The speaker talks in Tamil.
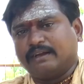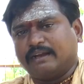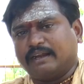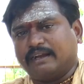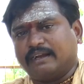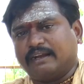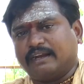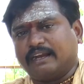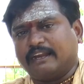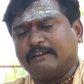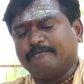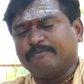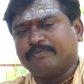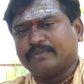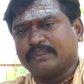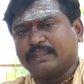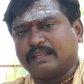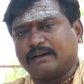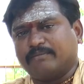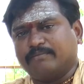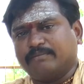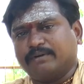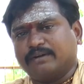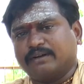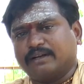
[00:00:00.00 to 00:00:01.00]
நன்றி
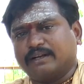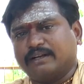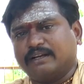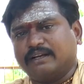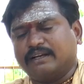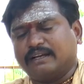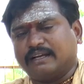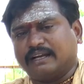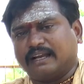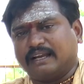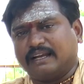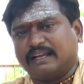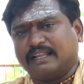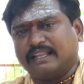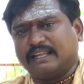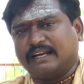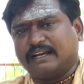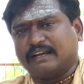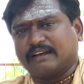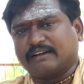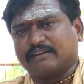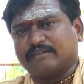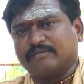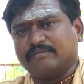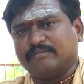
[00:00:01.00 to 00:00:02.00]
நம்புங்கள் நல்லது
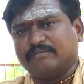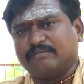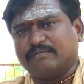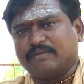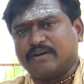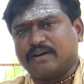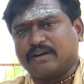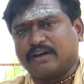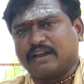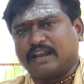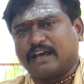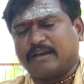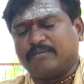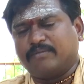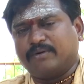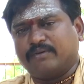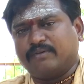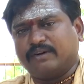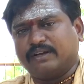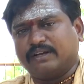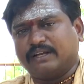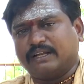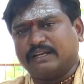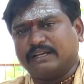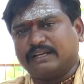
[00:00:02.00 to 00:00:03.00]
நடக்கும்
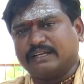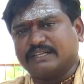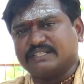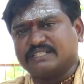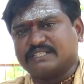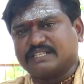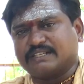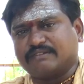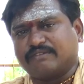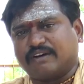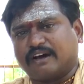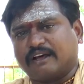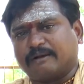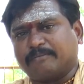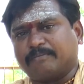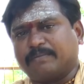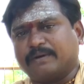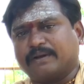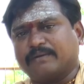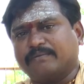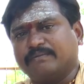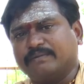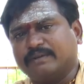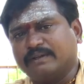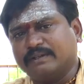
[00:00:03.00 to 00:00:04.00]
மங்களாய்பவ நன்றி
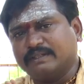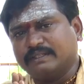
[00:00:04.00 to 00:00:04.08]
சிவார்ப்பணம்